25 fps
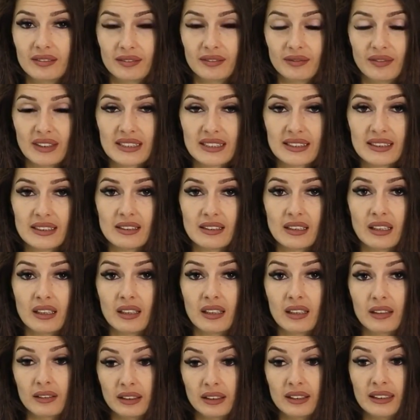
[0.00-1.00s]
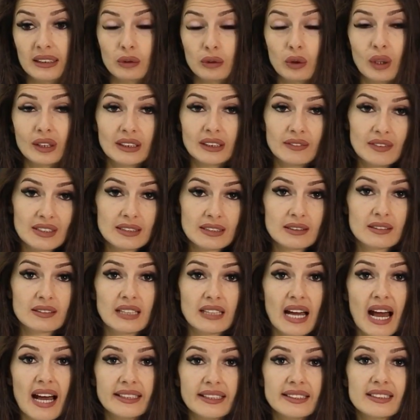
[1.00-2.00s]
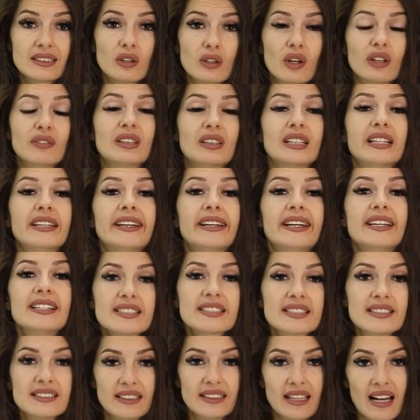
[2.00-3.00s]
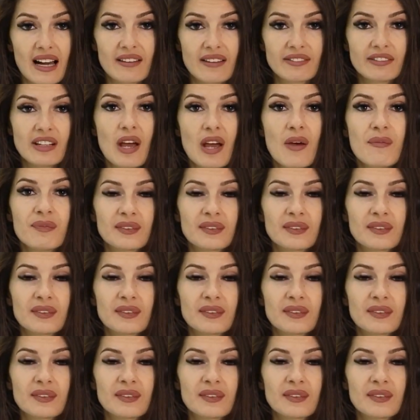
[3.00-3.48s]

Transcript: was die, äh, die Torte, was da ist, auch wirklich essen darf.